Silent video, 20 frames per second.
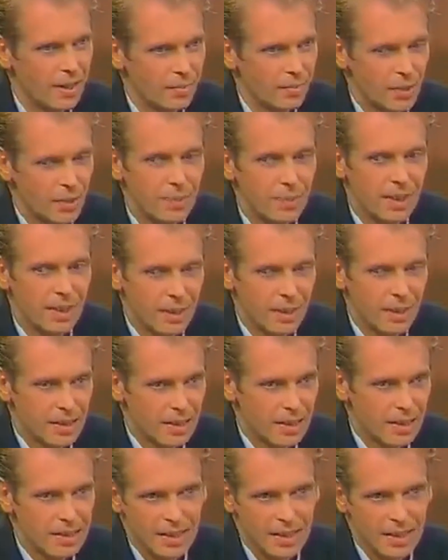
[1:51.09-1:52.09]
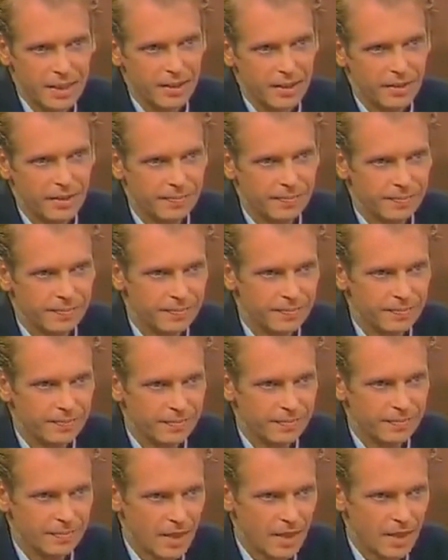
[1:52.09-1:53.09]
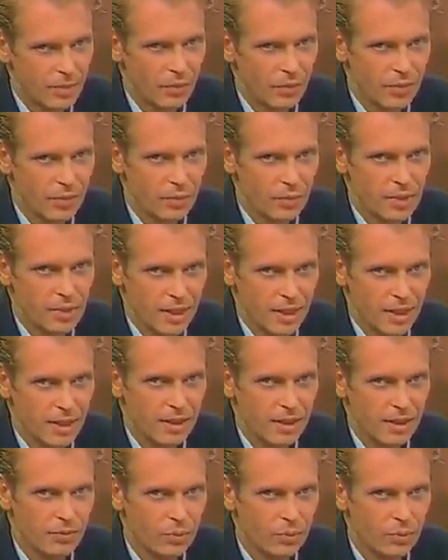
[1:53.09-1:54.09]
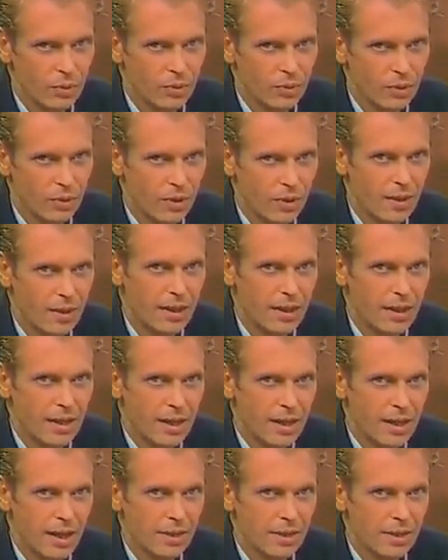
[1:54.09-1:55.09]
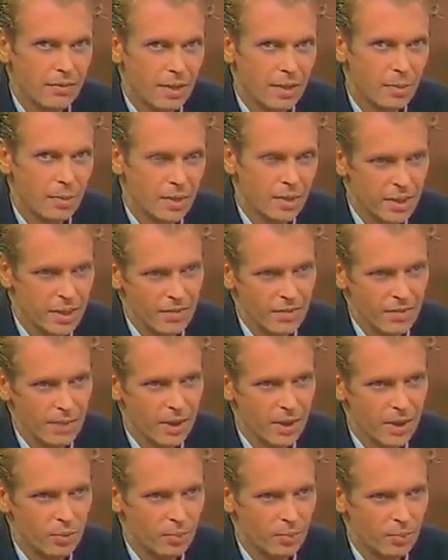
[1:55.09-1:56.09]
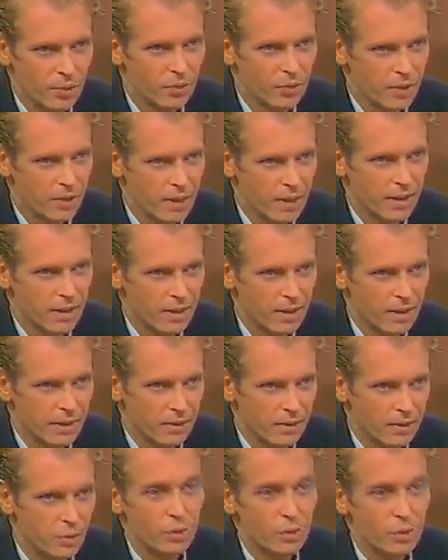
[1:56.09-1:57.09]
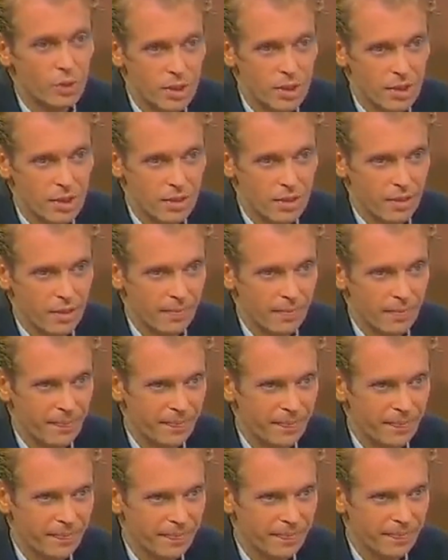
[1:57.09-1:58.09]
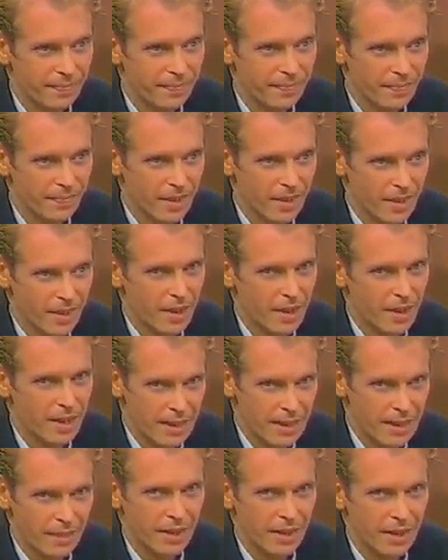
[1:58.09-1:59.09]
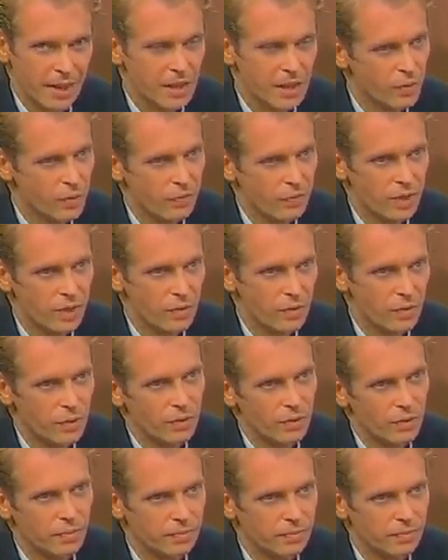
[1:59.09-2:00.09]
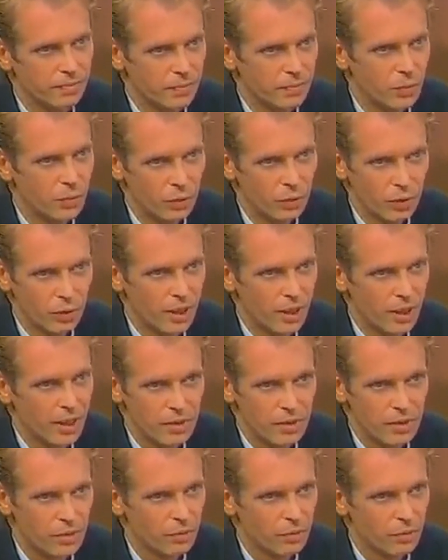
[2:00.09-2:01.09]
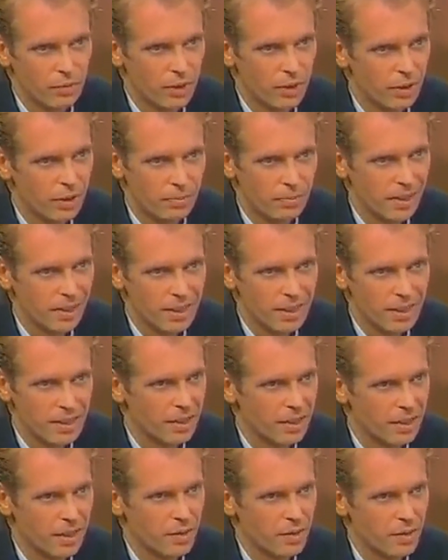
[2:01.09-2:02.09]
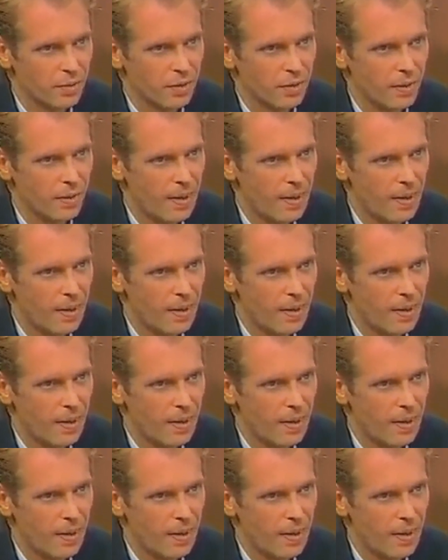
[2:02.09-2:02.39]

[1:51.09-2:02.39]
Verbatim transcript: Moi, ce qui m'intéresse, c'est le sacré. Et pour faire du sacré, il faut arriver à un moment de sa vie et bien comprendre que Dieu existe et que la vraie création vient de Dieu. Toute autre création n'est pas très intéressante.